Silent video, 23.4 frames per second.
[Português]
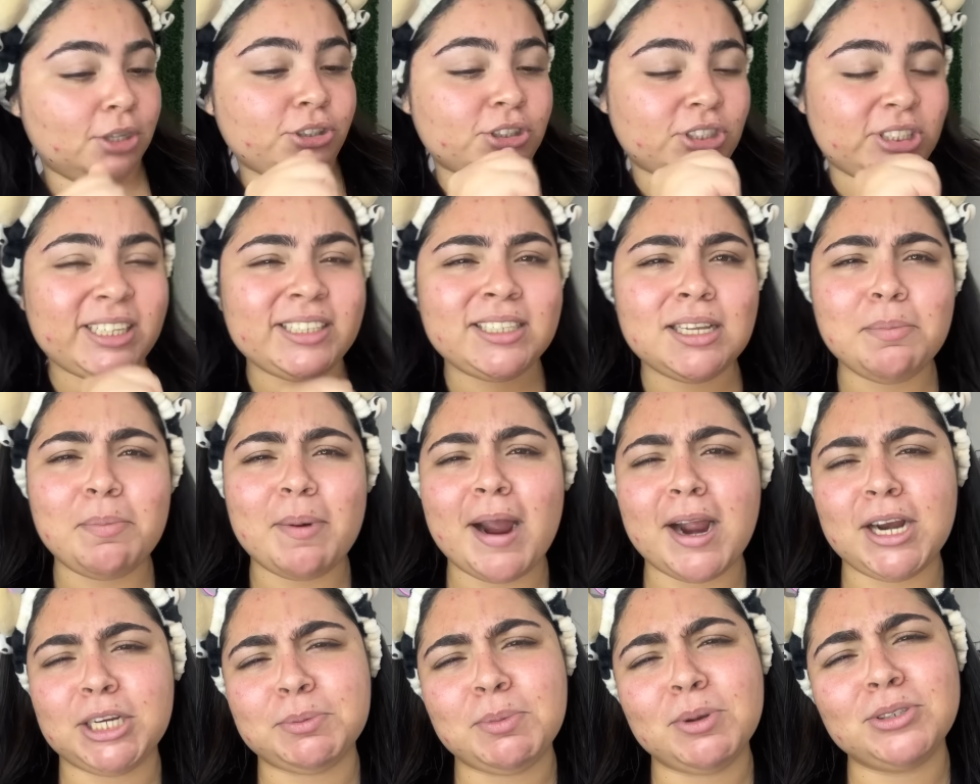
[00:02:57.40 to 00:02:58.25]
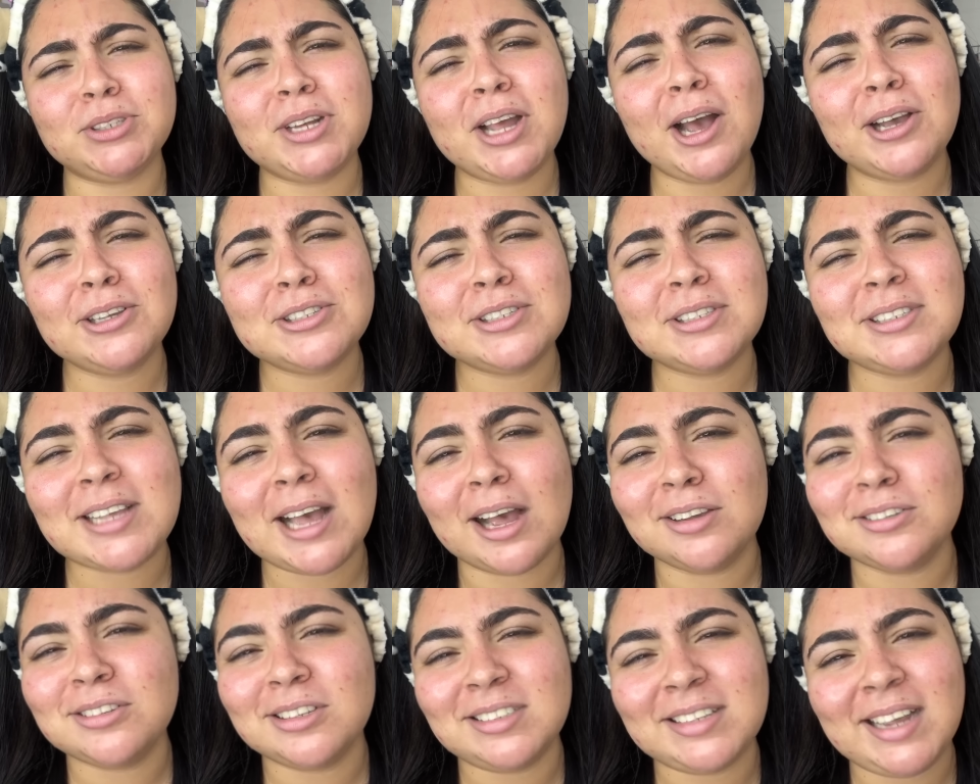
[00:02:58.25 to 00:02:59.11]
só sei essa parte, meu Deus do céu,
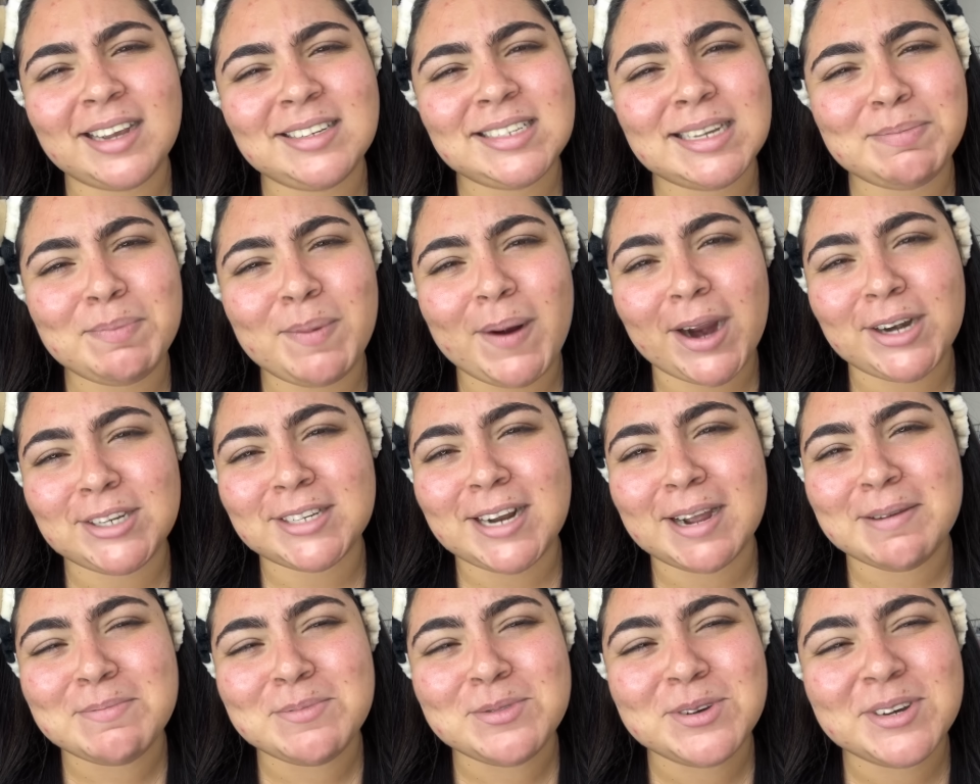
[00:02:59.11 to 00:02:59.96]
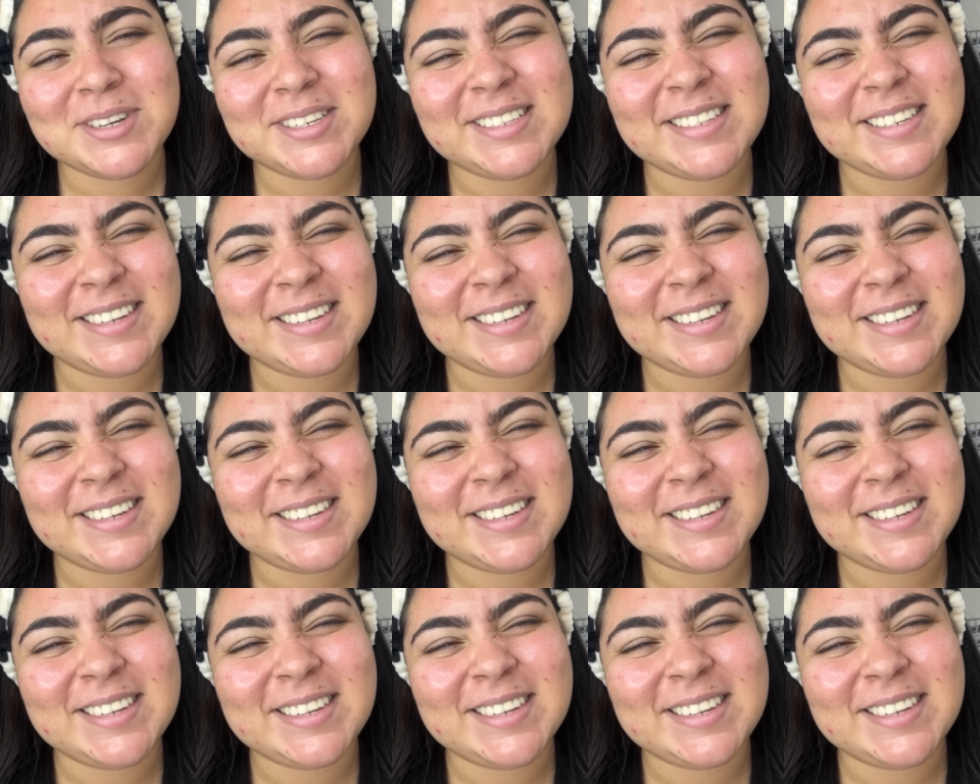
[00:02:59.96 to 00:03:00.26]
eu só sei essa parte da música.